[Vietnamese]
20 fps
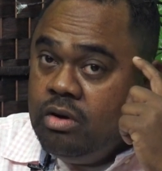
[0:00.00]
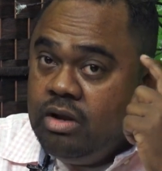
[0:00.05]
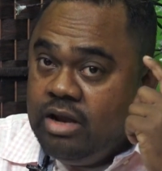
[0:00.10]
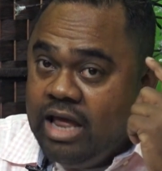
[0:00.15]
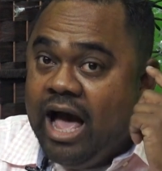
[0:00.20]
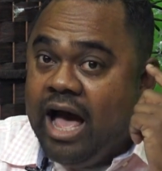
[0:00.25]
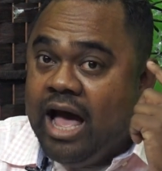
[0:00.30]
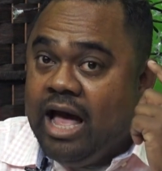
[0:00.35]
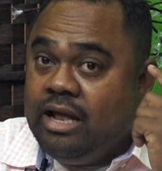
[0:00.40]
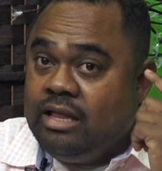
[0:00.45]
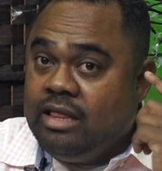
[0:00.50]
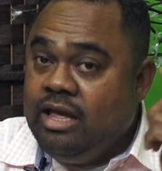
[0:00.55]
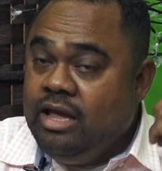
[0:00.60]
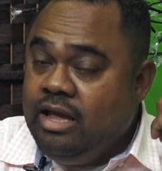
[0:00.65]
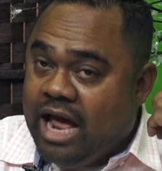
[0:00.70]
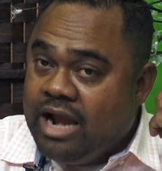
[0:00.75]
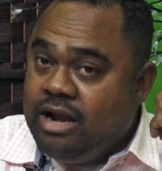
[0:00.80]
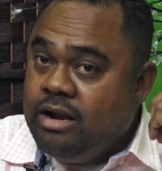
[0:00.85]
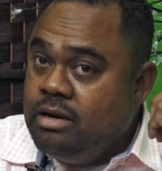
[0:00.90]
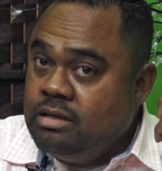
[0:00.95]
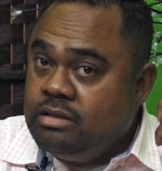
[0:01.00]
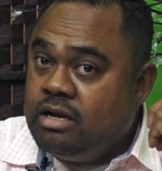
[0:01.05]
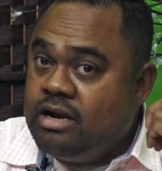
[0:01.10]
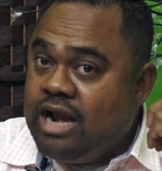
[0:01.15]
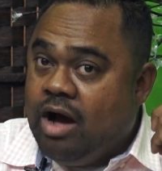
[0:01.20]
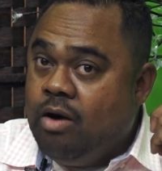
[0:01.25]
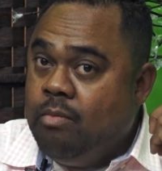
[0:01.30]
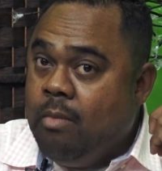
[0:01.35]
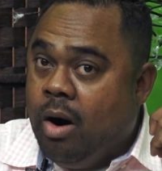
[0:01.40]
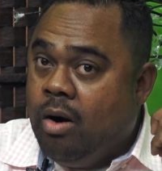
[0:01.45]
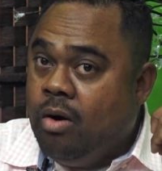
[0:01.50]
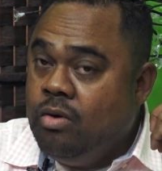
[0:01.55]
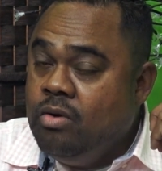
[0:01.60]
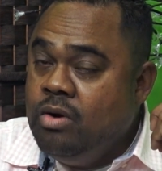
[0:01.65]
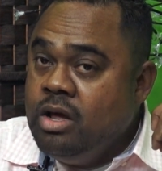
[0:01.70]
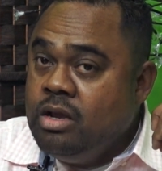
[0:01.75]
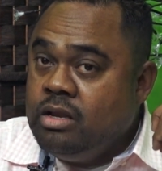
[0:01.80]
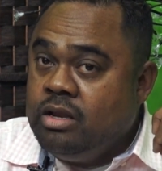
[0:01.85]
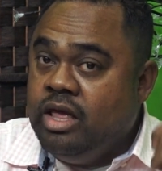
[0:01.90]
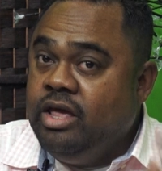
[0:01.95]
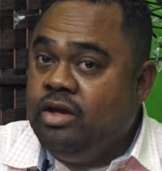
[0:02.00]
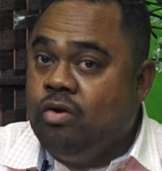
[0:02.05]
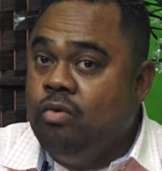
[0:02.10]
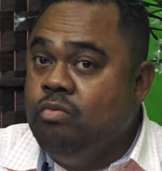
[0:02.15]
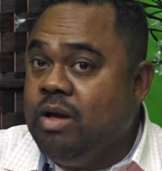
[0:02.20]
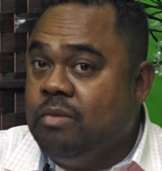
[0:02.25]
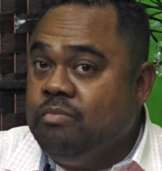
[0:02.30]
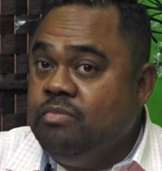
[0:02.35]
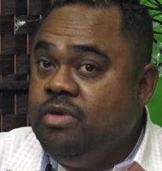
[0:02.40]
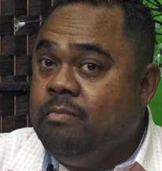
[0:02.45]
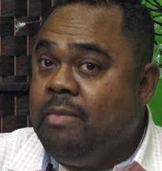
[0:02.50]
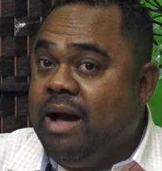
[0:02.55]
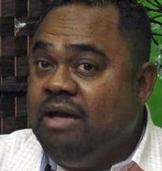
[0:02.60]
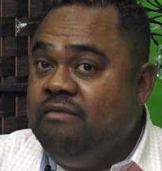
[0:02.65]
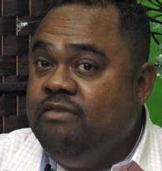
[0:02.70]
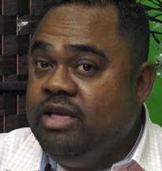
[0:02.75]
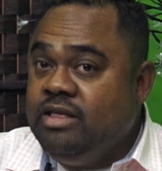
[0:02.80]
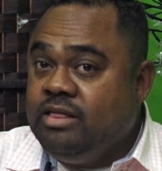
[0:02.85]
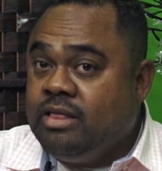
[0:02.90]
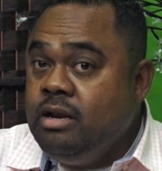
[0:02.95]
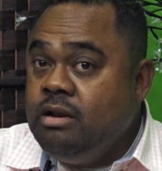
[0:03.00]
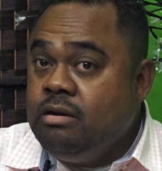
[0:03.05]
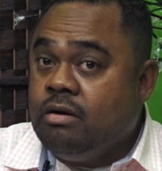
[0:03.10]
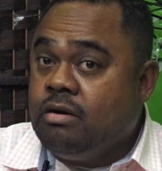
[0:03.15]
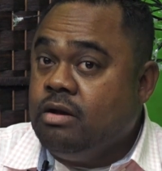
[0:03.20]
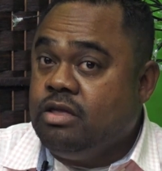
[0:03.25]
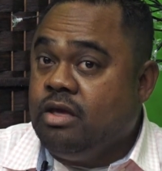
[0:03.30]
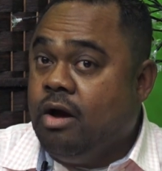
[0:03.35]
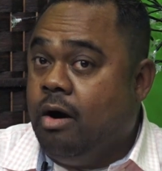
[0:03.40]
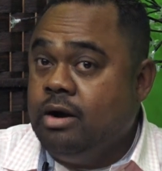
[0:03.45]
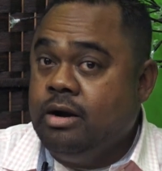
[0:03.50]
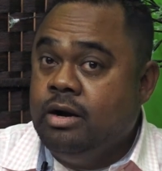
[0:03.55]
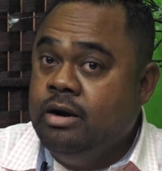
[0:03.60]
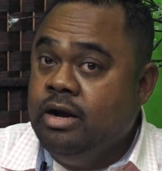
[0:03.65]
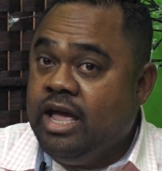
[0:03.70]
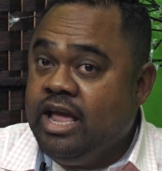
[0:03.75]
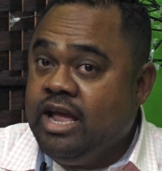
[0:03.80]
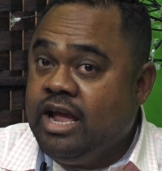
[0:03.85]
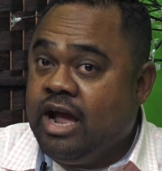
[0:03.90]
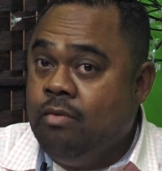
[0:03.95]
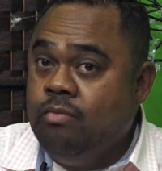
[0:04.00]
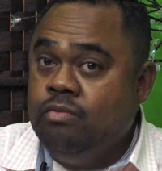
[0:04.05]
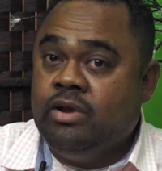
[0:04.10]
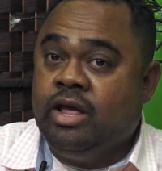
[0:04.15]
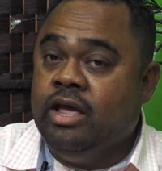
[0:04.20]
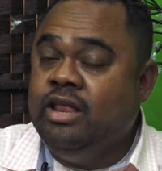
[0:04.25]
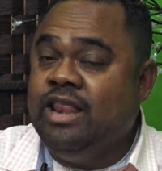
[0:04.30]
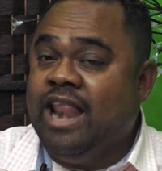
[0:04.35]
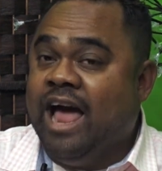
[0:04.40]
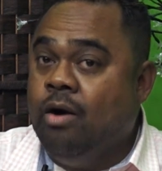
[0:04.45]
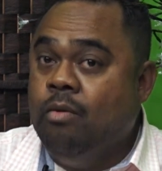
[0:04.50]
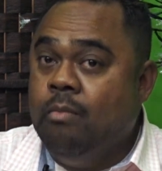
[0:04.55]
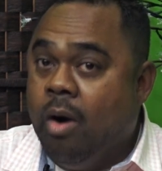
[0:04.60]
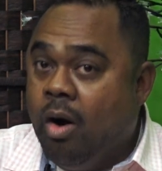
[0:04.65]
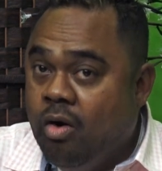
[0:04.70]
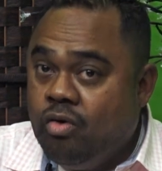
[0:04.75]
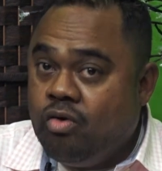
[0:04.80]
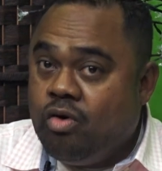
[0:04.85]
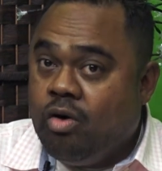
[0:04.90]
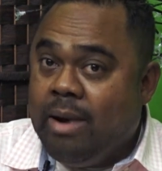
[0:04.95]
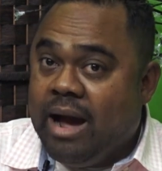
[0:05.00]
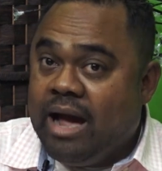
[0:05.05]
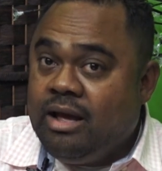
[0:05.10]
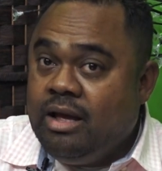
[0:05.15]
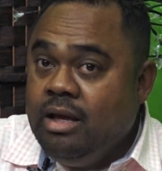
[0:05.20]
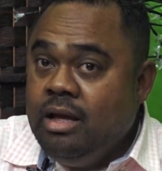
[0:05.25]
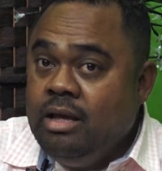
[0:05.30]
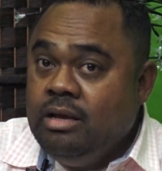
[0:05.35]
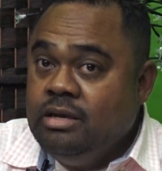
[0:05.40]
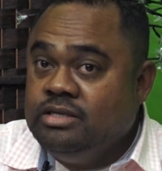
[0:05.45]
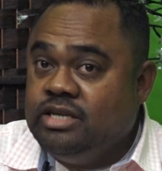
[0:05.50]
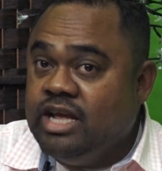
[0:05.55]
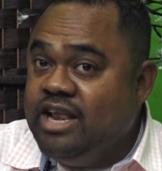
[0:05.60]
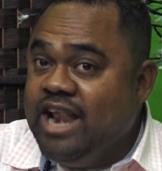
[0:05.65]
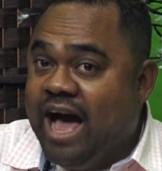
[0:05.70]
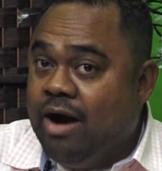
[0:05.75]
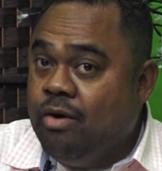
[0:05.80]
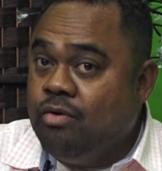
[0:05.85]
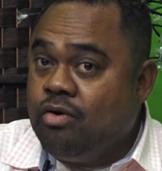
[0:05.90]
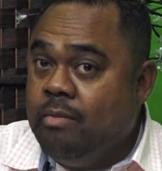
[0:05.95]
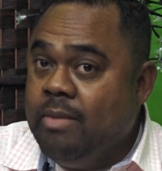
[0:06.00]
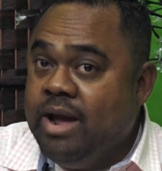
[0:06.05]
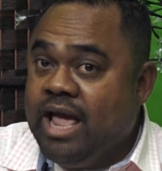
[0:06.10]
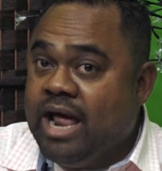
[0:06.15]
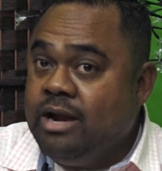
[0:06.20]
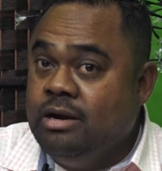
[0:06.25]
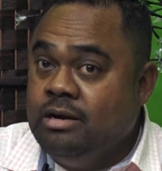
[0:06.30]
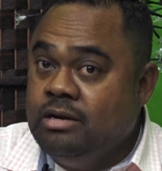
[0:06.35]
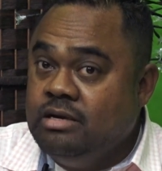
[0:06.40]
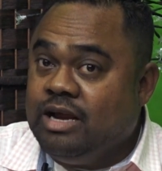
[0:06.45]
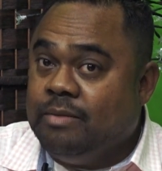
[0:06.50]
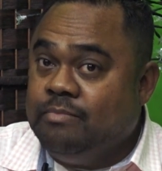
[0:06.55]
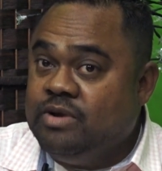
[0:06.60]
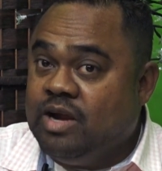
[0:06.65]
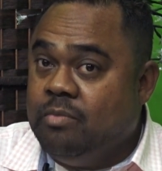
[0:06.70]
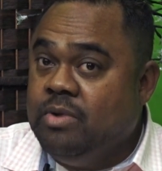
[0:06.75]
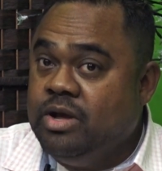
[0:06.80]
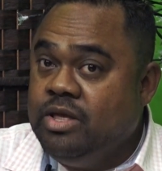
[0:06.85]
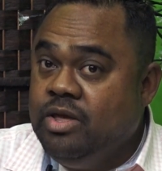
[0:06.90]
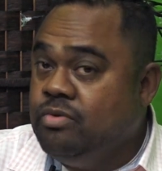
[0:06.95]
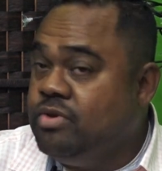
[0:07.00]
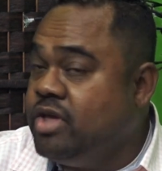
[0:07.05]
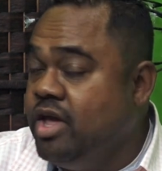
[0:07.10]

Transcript: dạ thì ảnh hưởng tới não bộ thì cũng giống như máy vi tính nó có chọn người hay không thì não bộ của bác sĩ đào có bị ảnh hưởng trầm trọng bao nhiêu